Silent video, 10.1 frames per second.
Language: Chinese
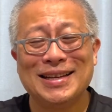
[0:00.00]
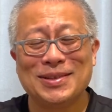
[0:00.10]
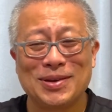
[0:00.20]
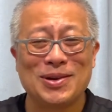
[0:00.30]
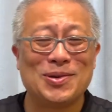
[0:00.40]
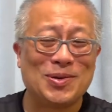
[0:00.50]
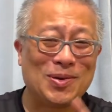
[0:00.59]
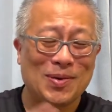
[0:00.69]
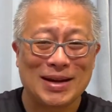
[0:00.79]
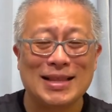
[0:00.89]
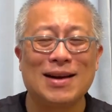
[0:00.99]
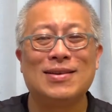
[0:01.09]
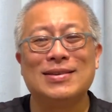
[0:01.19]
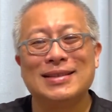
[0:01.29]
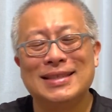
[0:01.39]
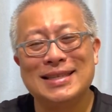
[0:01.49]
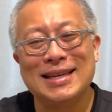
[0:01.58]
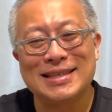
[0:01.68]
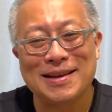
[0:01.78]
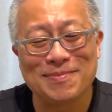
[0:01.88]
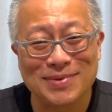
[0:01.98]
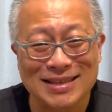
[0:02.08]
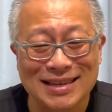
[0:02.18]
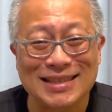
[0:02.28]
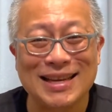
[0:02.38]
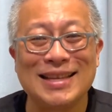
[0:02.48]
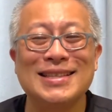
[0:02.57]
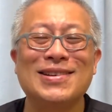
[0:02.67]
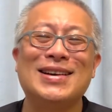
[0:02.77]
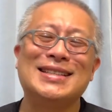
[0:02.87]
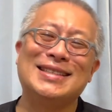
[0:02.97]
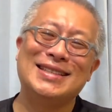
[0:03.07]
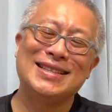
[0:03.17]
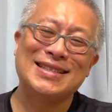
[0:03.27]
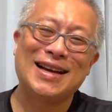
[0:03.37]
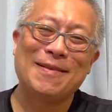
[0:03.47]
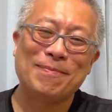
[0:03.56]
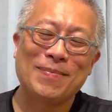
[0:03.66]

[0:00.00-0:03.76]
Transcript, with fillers: 最后回到借钱不借钱这块事情上，